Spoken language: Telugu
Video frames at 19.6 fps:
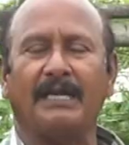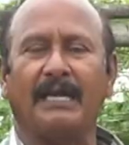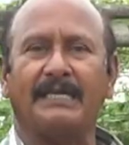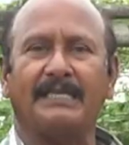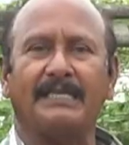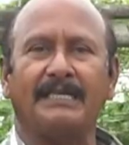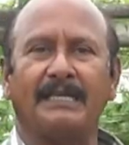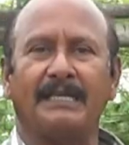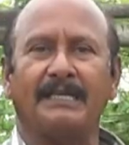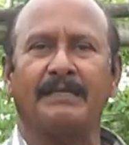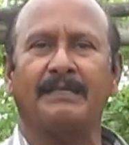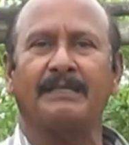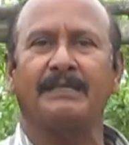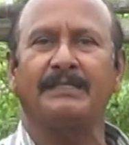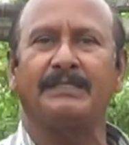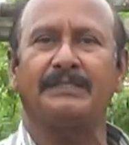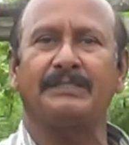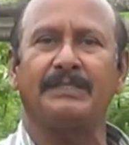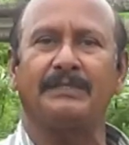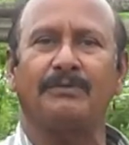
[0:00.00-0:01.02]
నాటిన
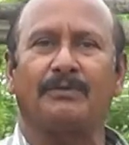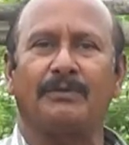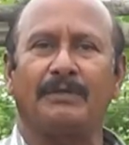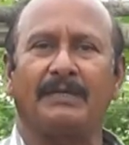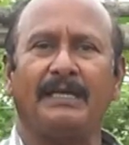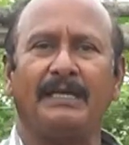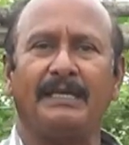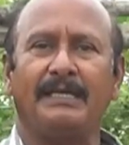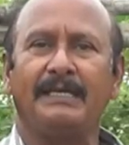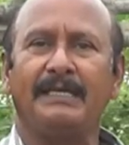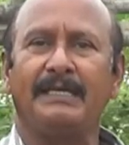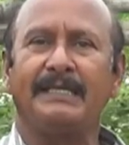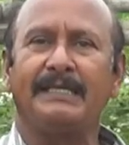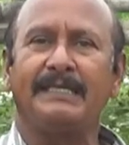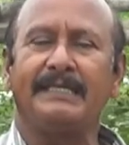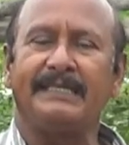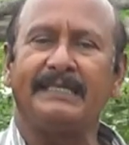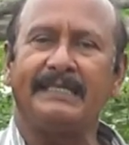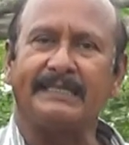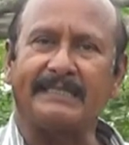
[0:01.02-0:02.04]
నుంచి కూడా
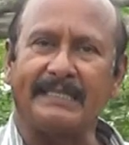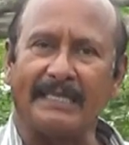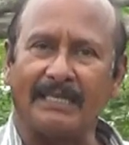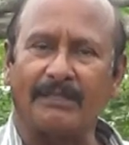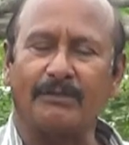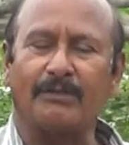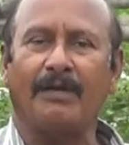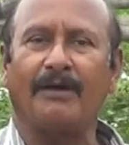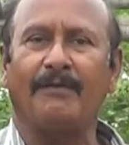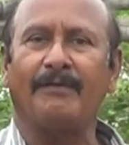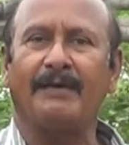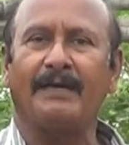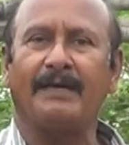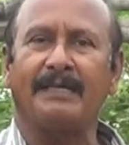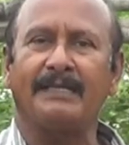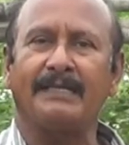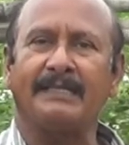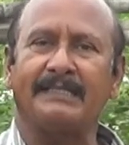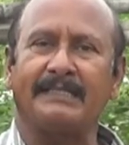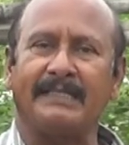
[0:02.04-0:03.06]
ఈ తెల్లదోమ
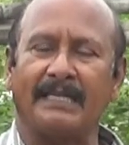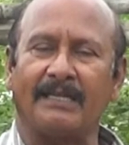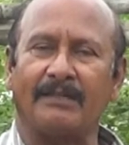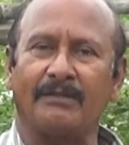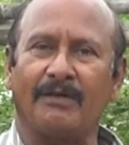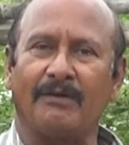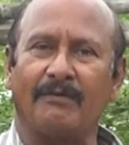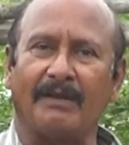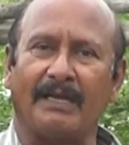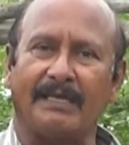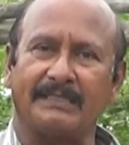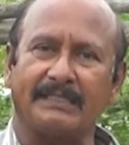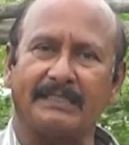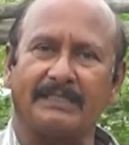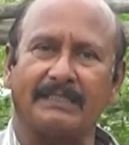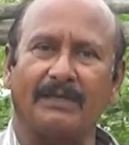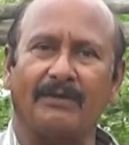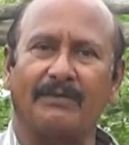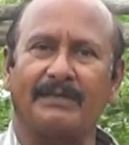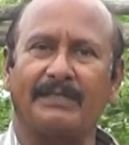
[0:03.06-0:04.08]
ఈ తెల్లదోమలు
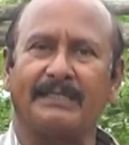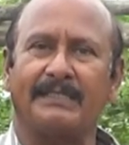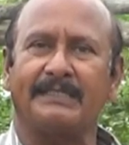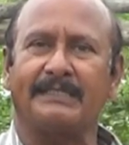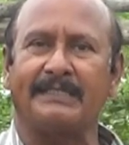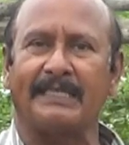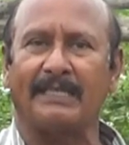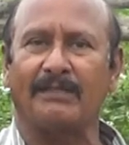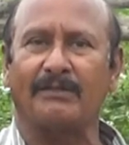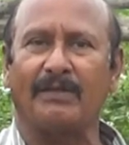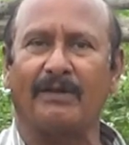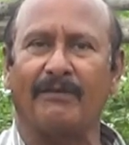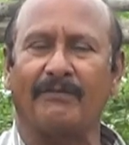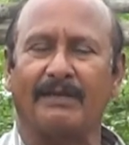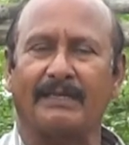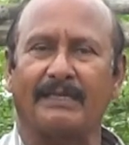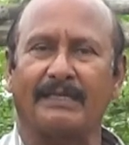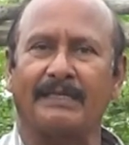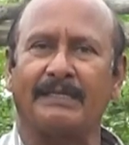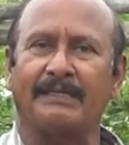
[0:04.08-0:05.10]
ఆశిస్తూ ఉంటాయి ఈ
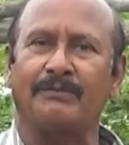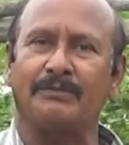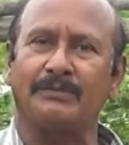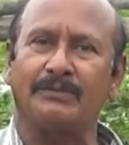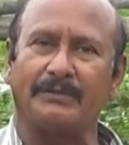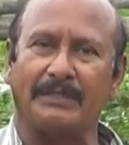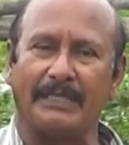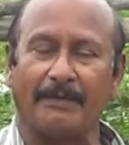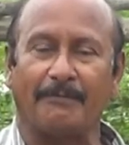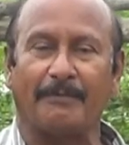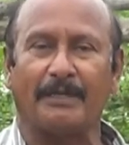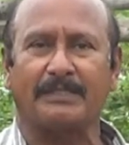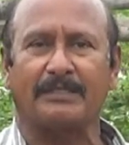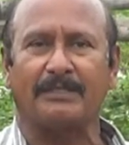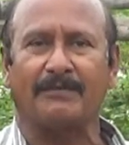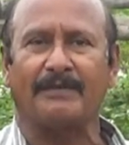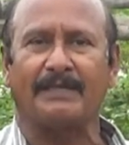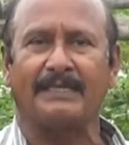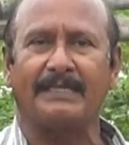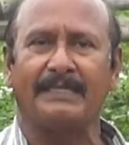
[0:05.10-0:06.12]
తెల్లదోమలకి కొంచెం
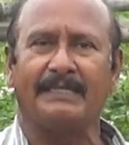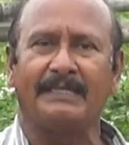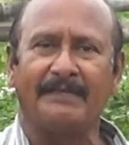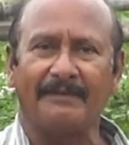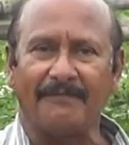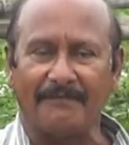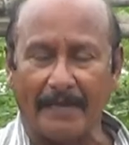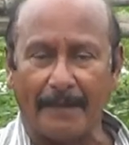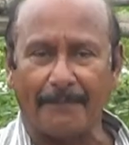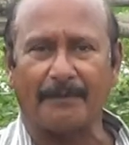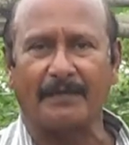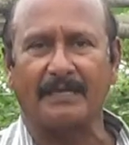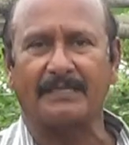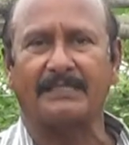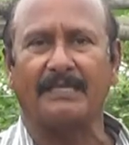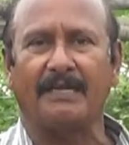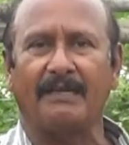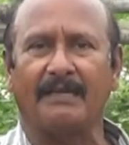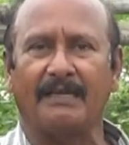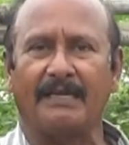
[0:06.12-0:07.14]
నేమాత్రం అని వేప
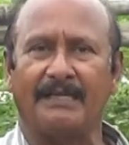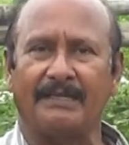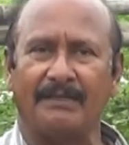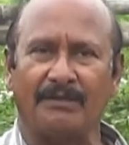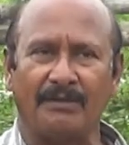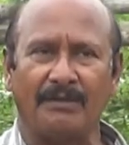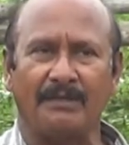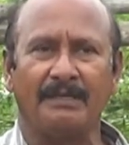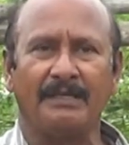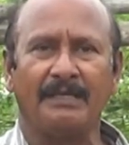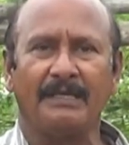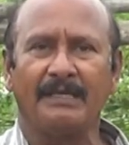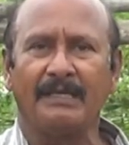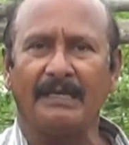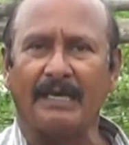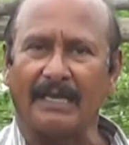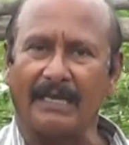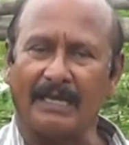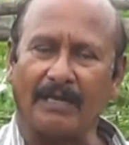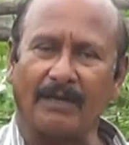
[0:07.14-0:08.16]
కషాయం కానీ
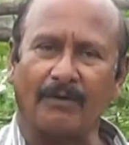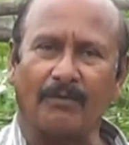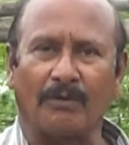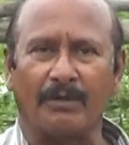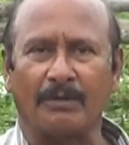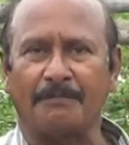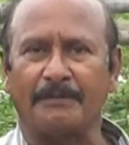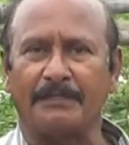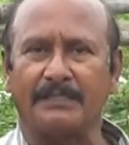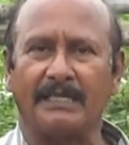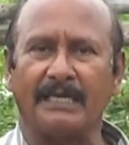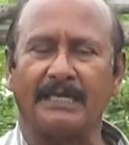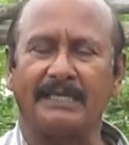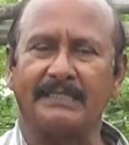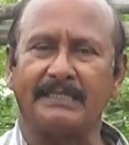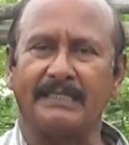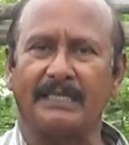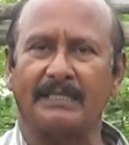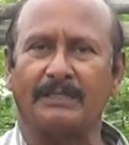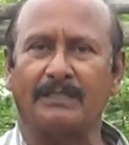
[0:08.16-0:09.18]
అలా కూడా పిచికారీ
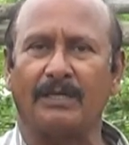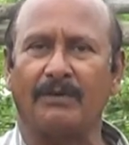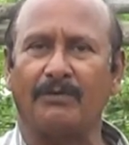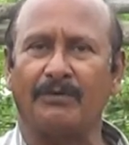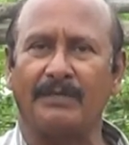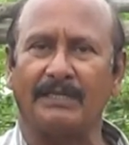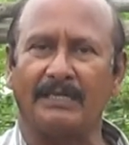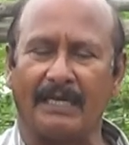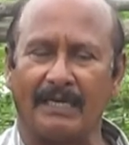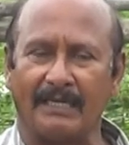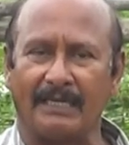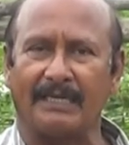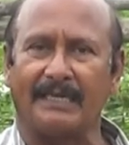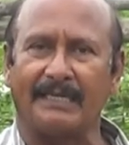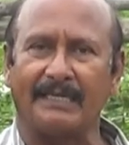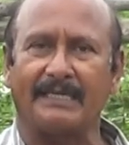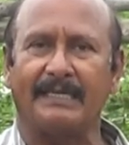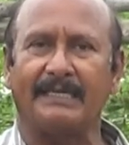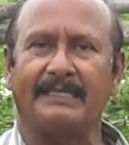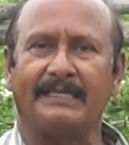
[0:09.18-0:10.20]
చేస్తూ ఉండి వాటిని
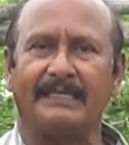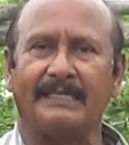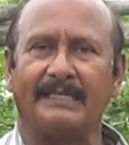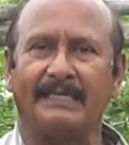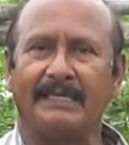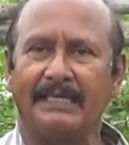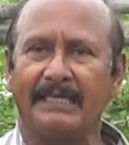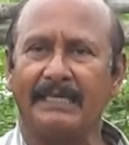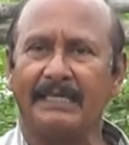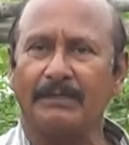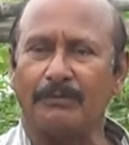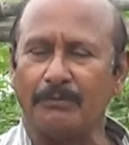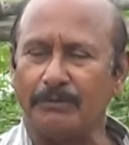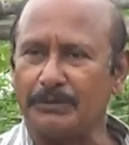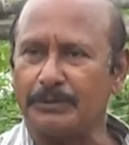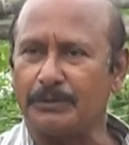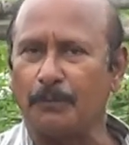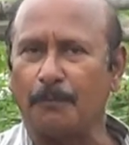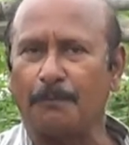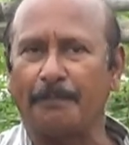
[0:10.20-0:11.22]
అరికట్టి
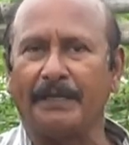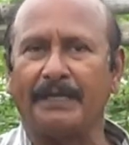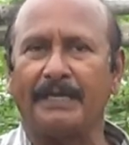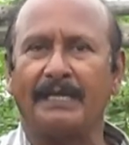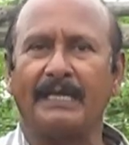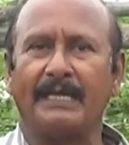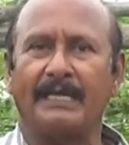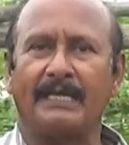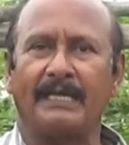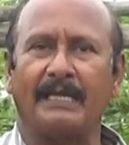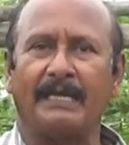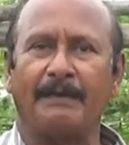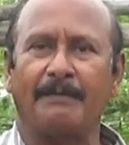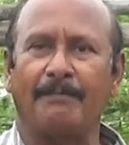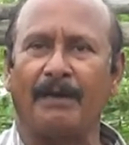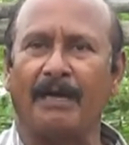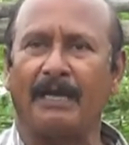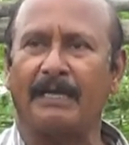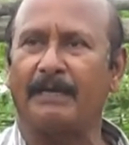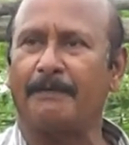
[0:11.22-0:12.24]
కొంచెం పెరిగాక
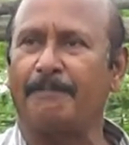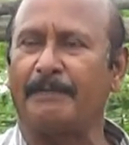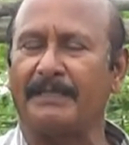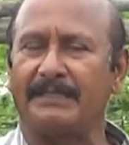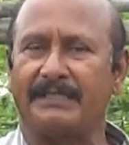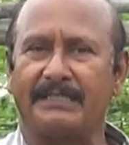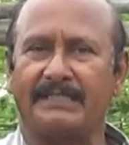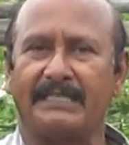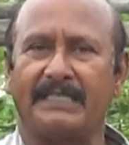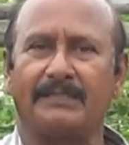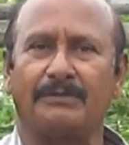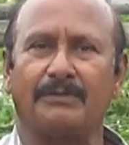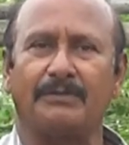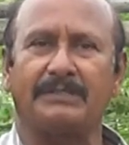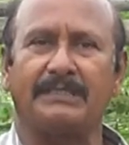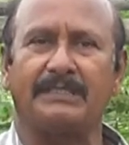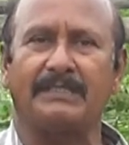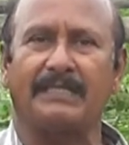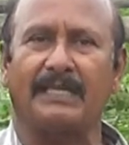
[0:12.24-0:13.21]
బాగా పందిరి సైజుకి వచ్చిన